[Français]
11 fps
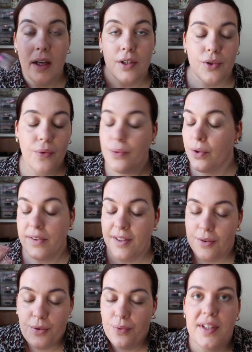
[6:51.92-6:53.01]
je trouve que
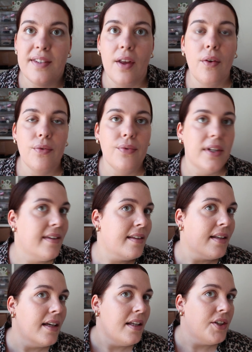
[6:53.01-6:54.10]
c'est suffisant en fait
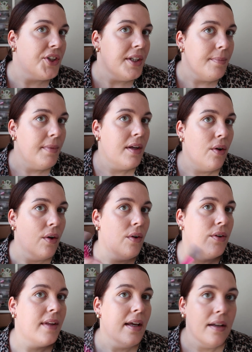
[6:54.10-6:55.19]
c'est très léger mais
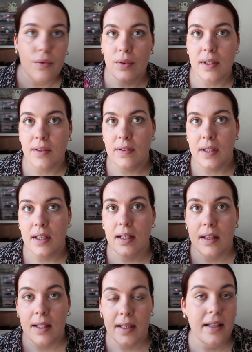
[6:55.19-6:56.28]
le teint est
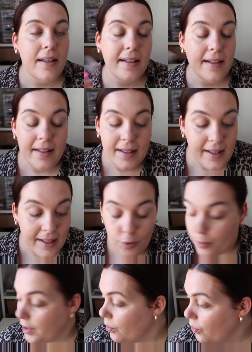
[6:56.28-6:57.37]
unifié, il est, il, est
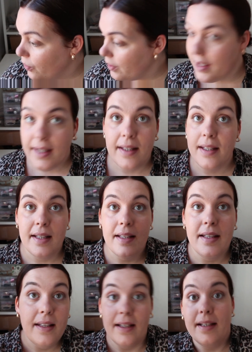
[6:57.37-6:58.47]
lumineux,
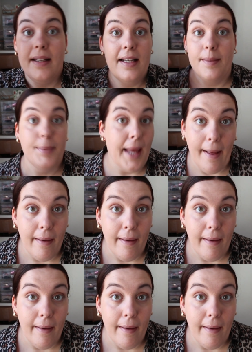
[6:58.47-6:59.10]
il, il, est bien